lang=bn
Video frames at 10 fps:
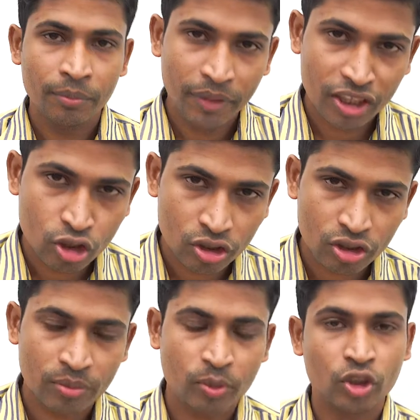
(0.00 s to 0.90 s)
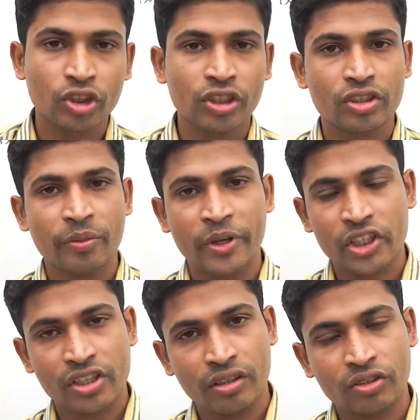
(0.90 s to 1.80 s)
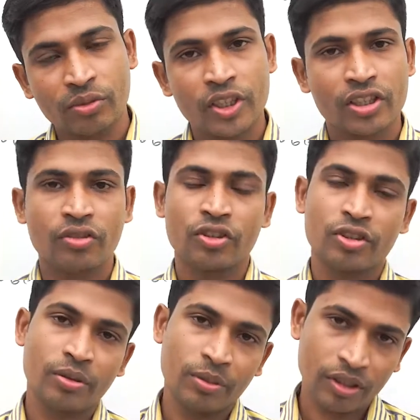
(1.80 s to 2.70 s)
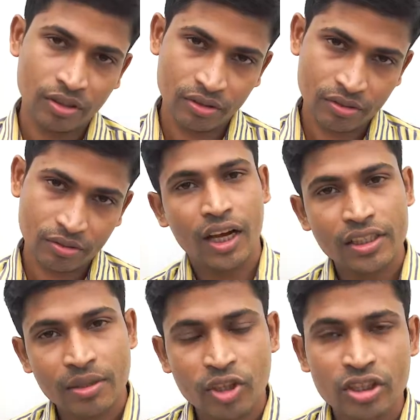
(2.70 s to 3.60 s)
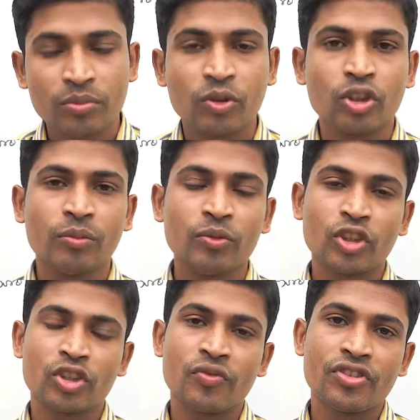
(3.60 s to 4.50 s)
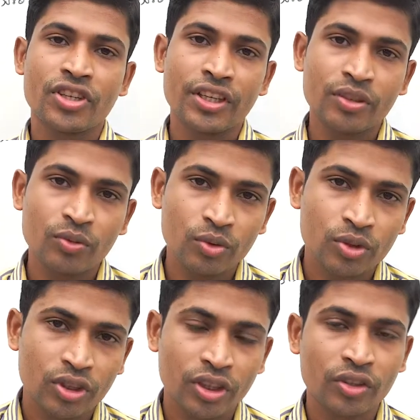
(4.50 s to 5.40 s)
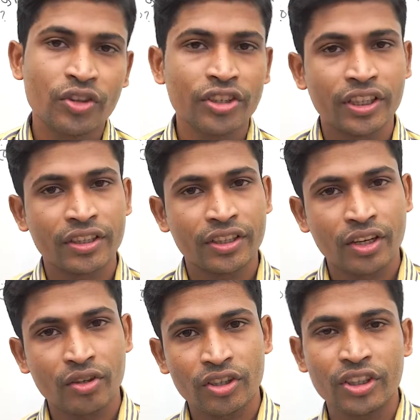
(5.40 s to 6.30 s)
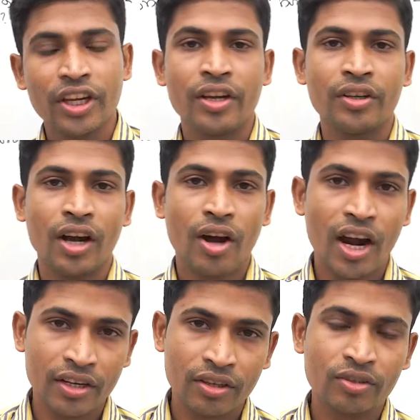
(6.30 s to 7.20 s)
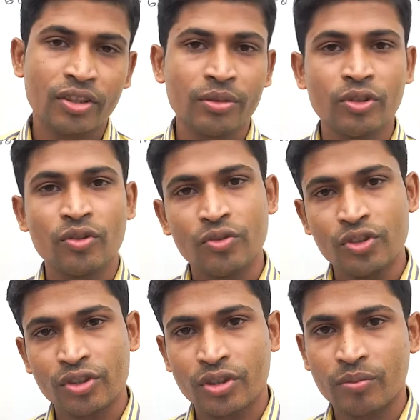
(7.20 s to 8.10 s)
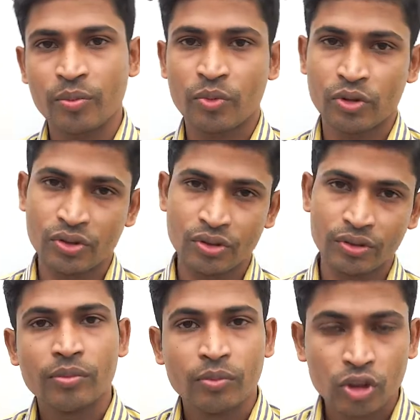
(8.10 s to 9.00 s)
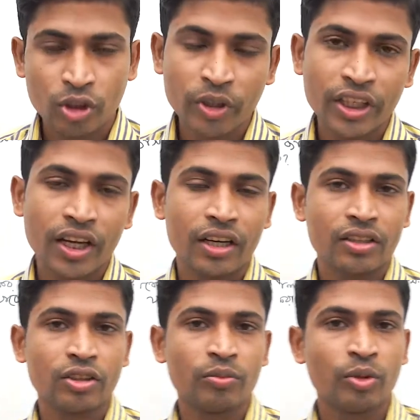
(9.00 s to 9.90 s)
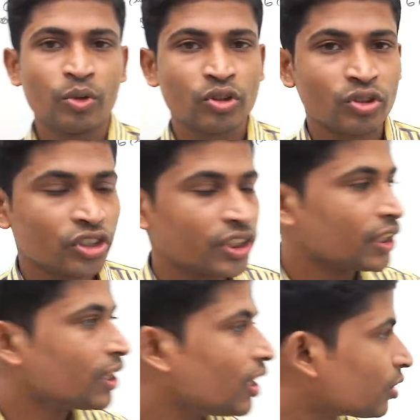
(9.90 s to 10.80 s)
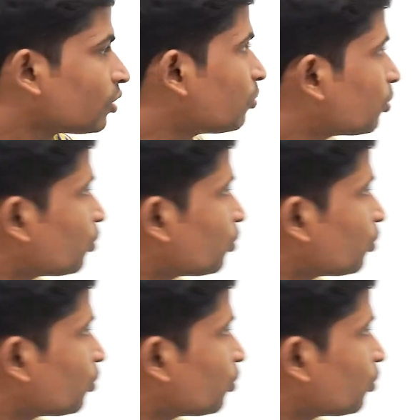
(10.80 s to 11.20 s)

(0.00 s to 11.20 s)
ম্যাথ সলিউশনের পক্ষ থেকে সবাইকে স্বাগতম আশা করি সবাই ভালো আছো আজ আমরা শিখব নবম দশম শ্রেণীর উচ্চতর গণিতের ১৩ অধ্যায়ের ১৮ এবং উনিশ নম্বর প্রশ্ন প্রথমেই আঠারো নম্বর প্রশ্নটি দেখে আঠারো নম্বর